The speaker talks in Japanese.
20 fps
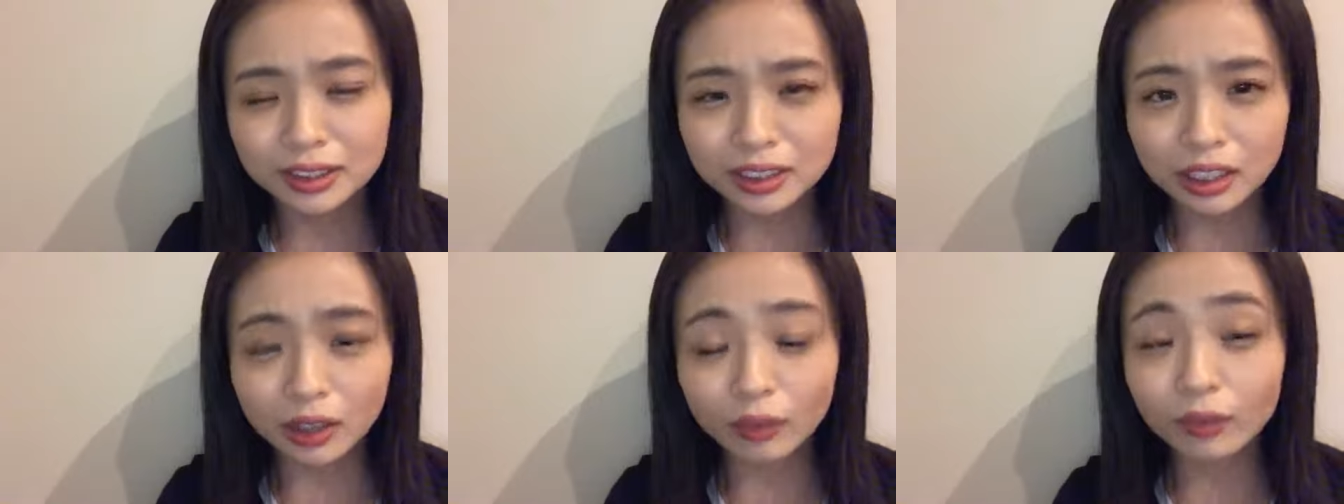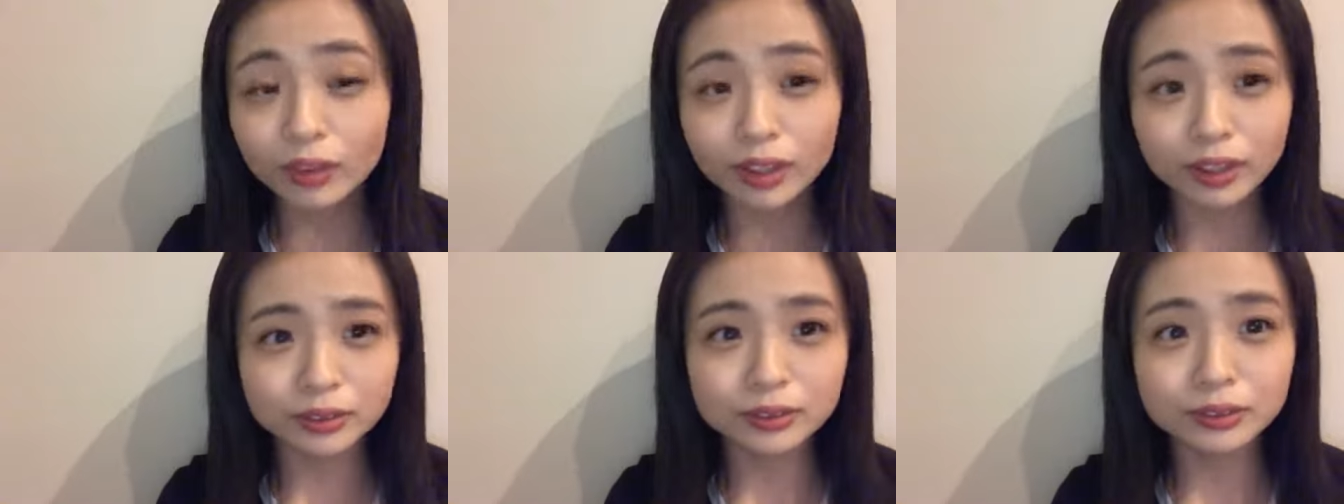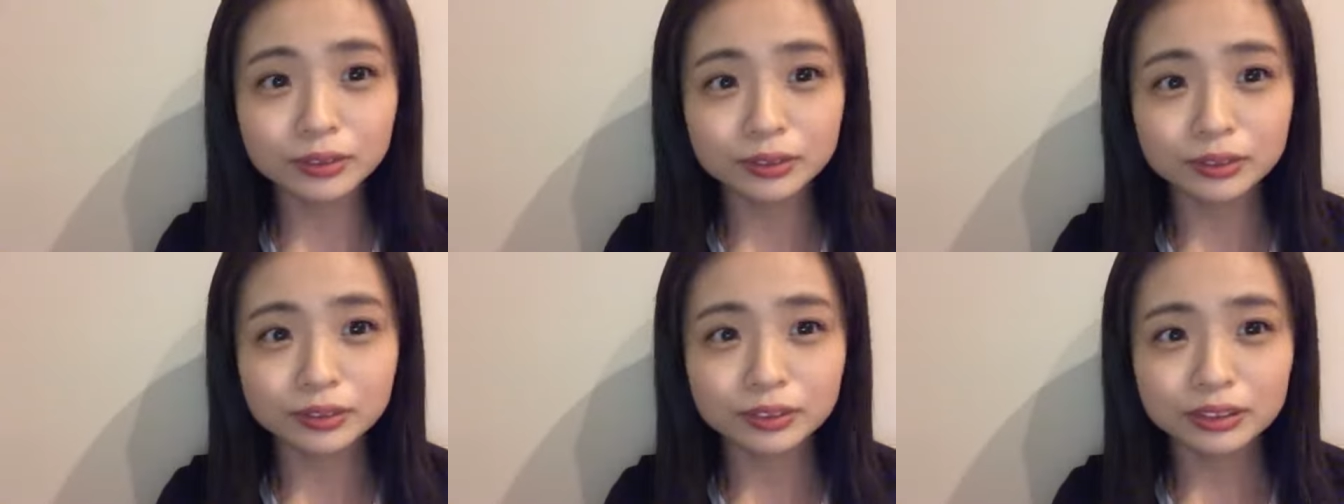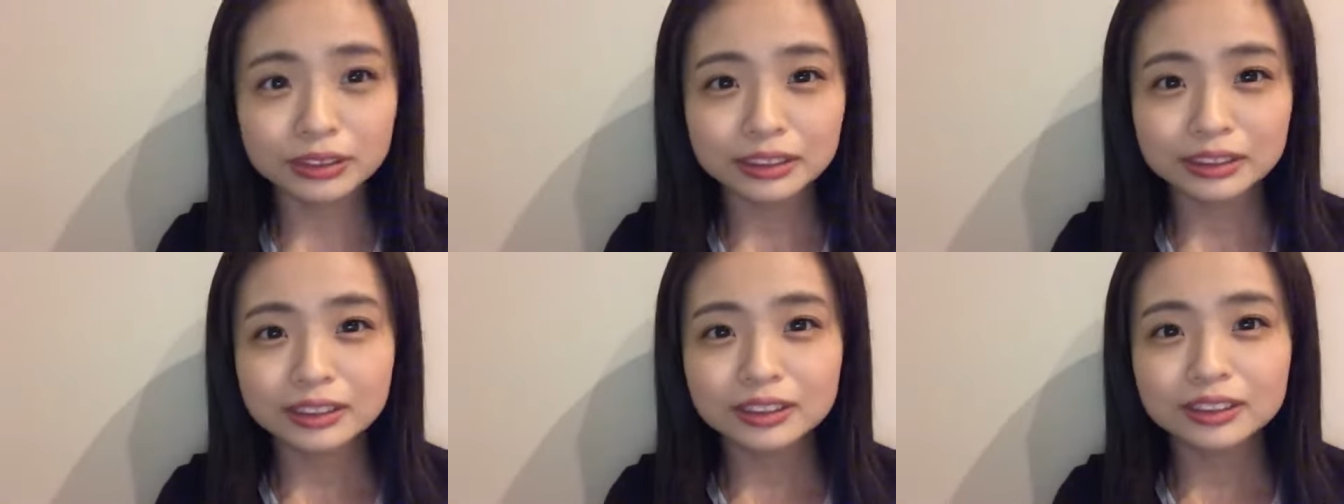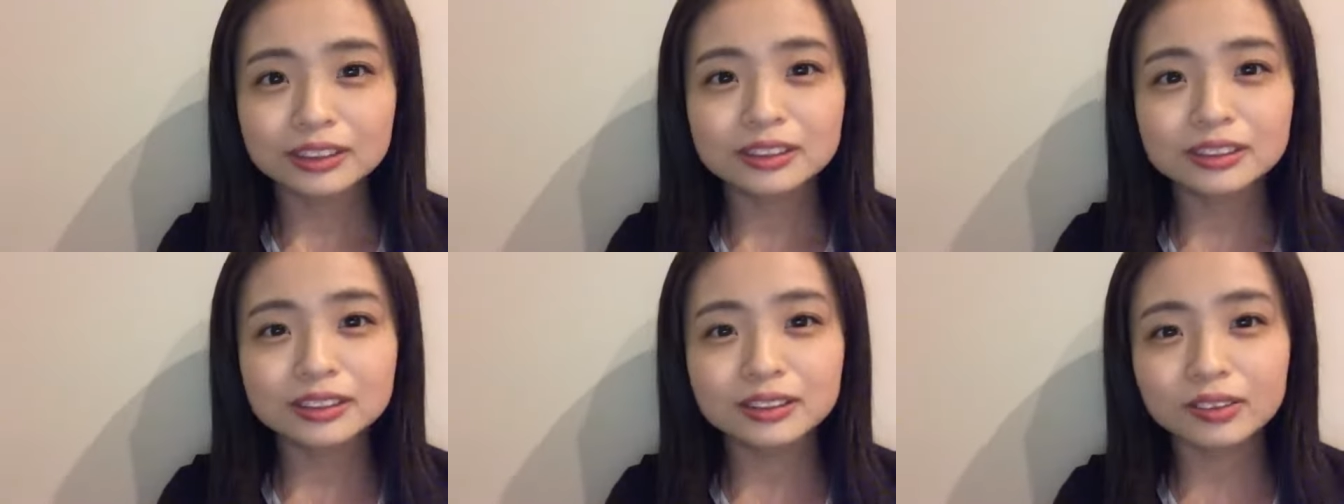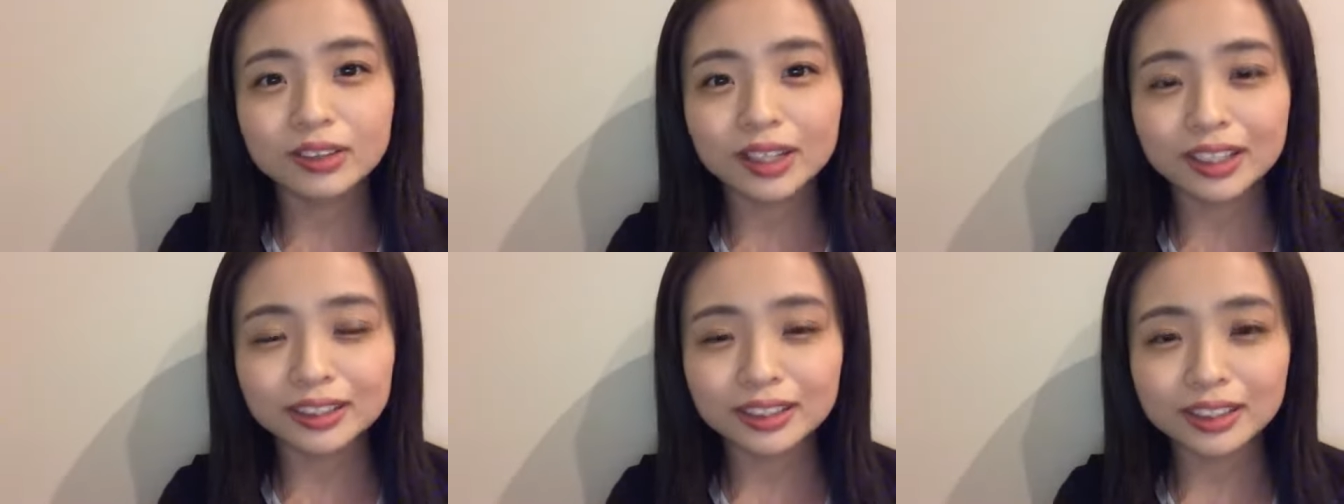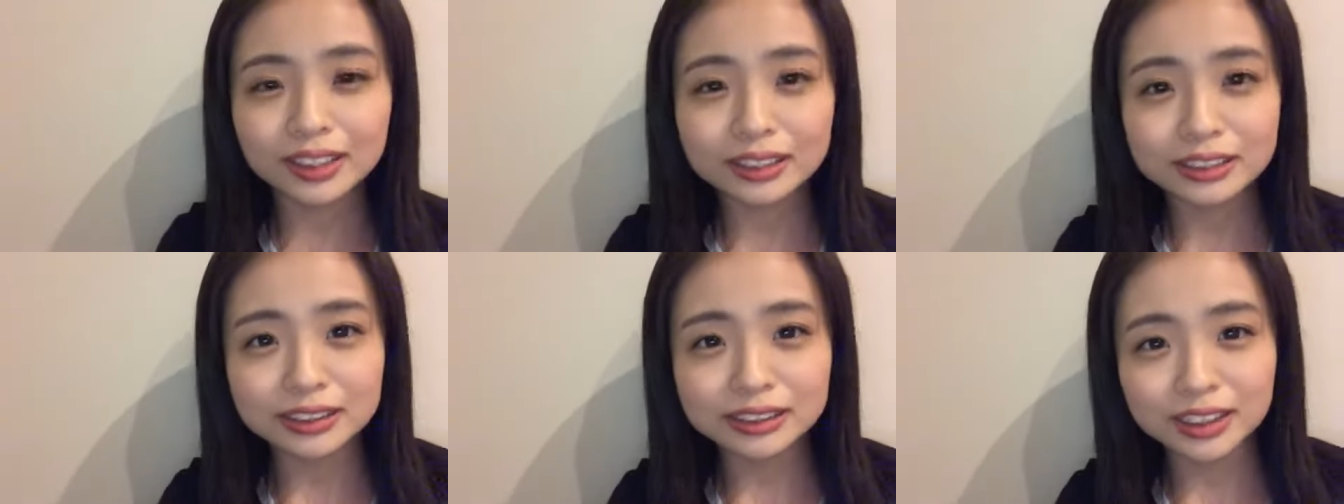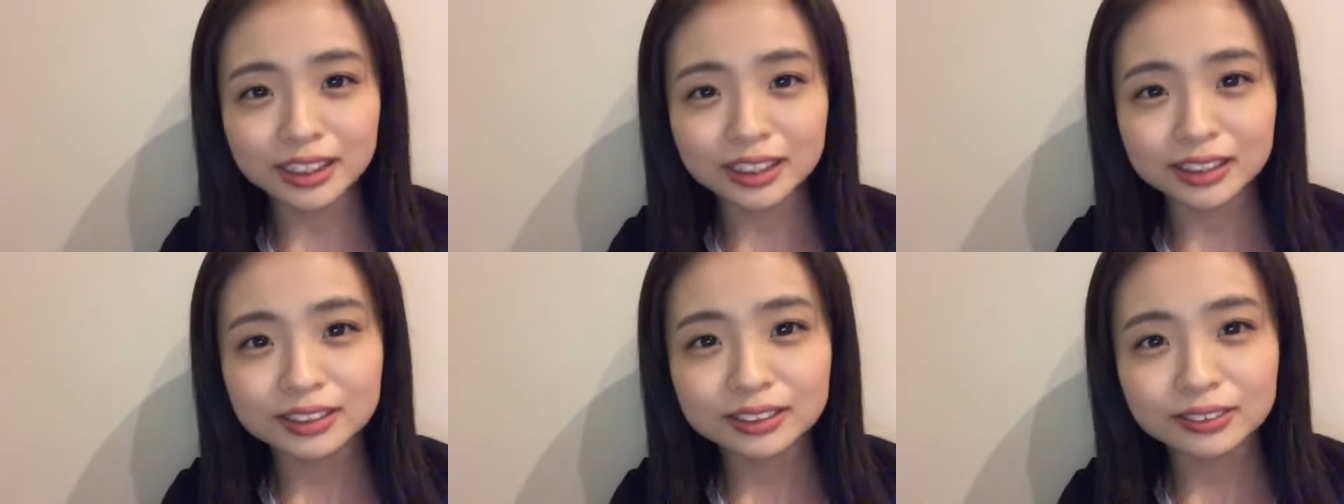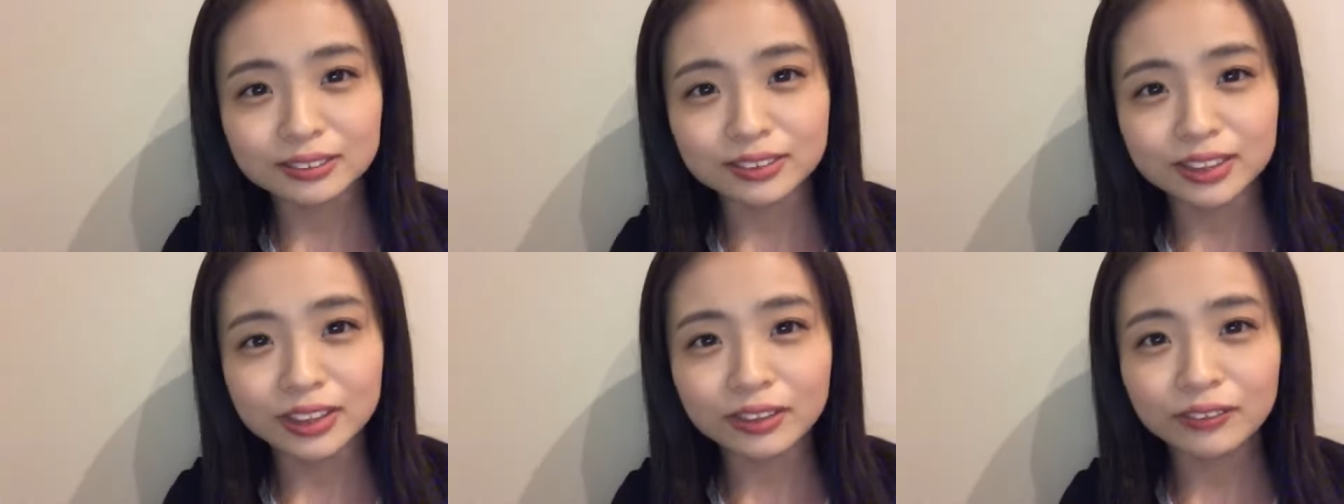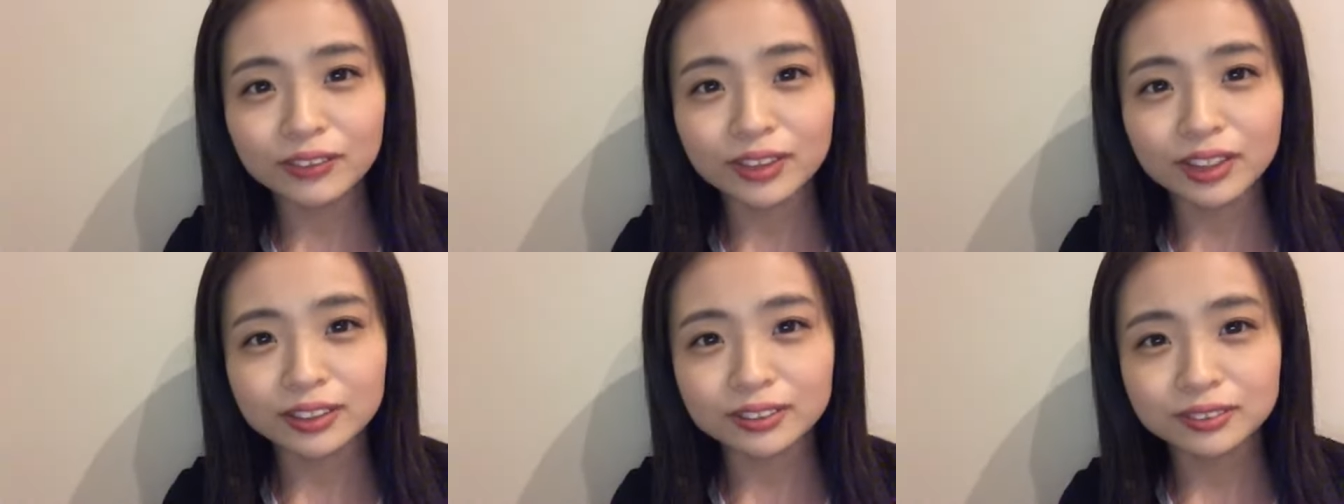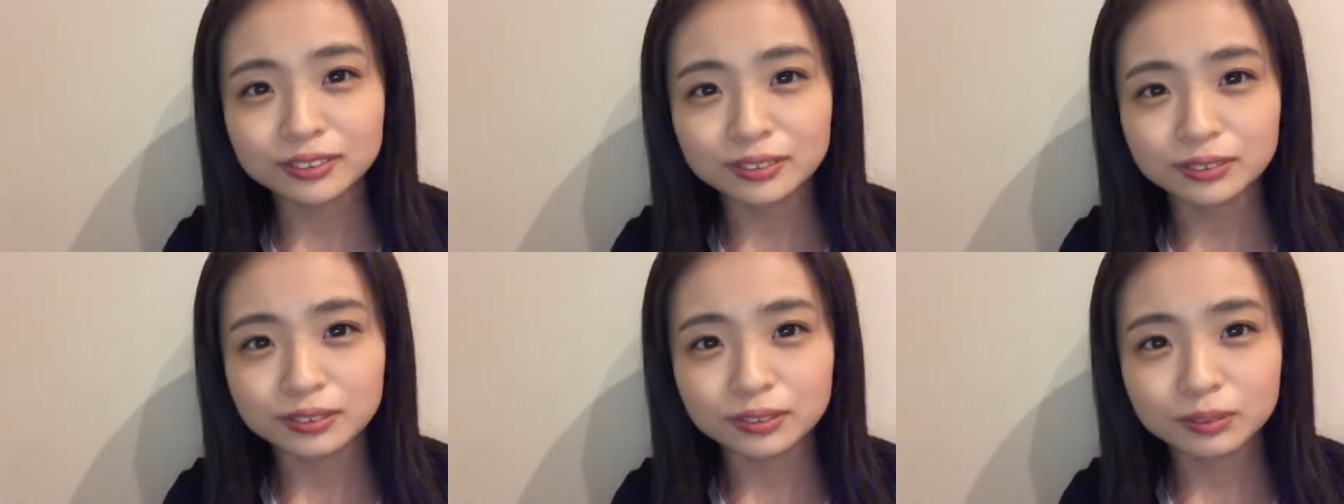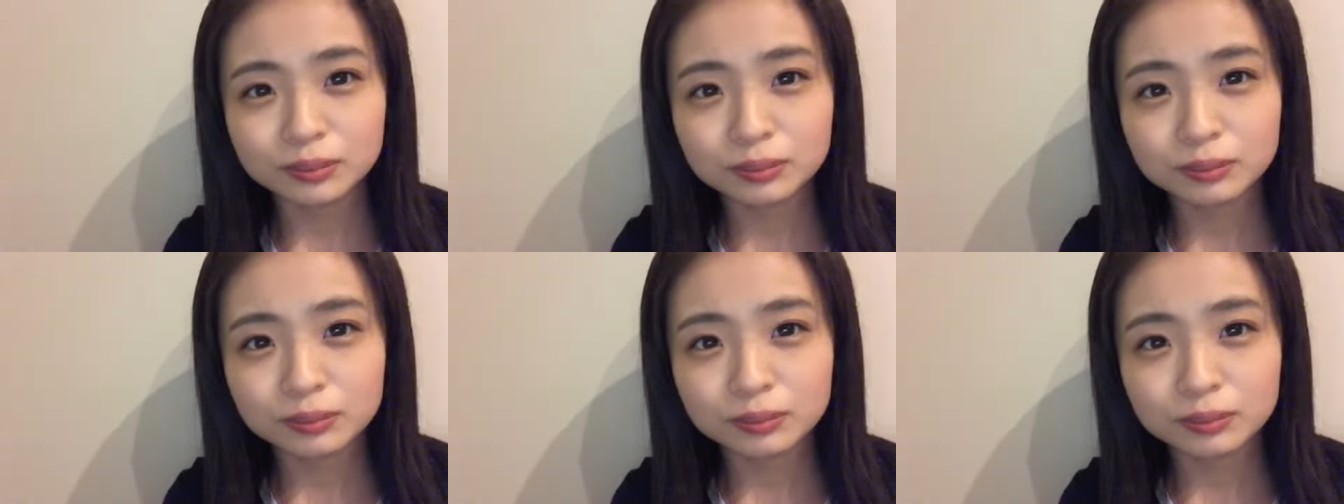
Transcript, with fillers: 名古屋食うすごい新しい発想。名古屋食う。